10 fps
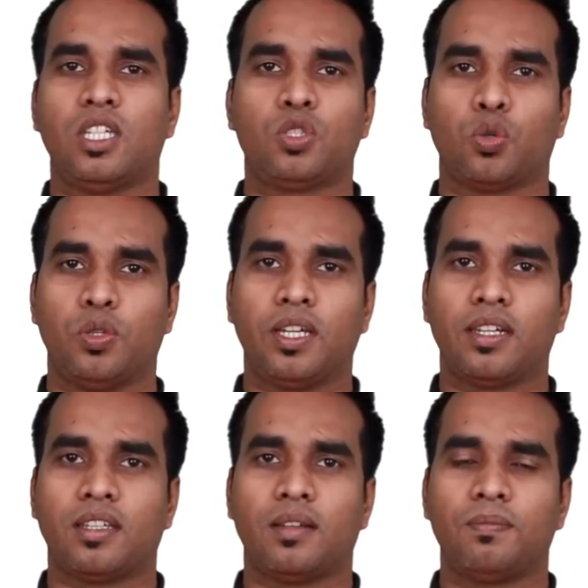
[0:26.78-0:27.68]
की चोरी
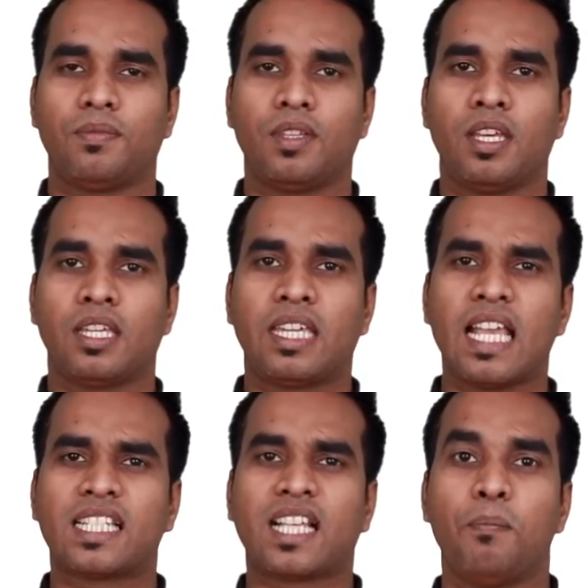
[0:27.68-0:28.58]
करना
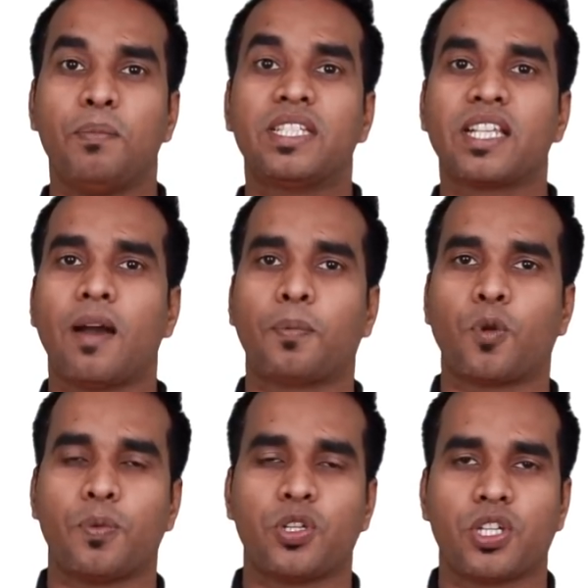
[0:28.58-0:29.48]
कैश का मिस
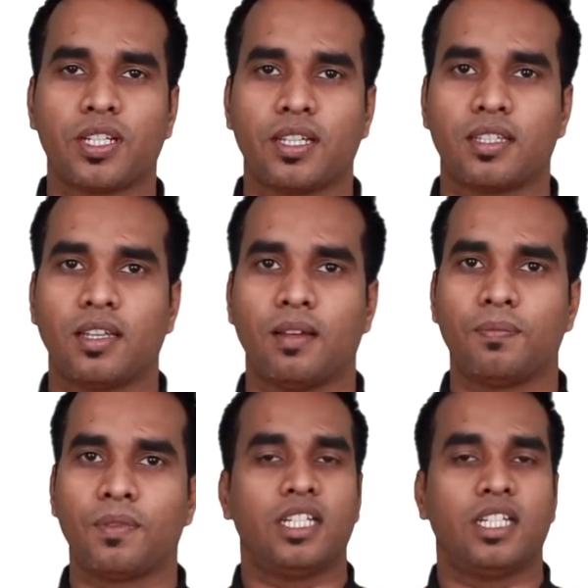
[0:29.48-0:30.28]
अप्रोप्रिएशन करना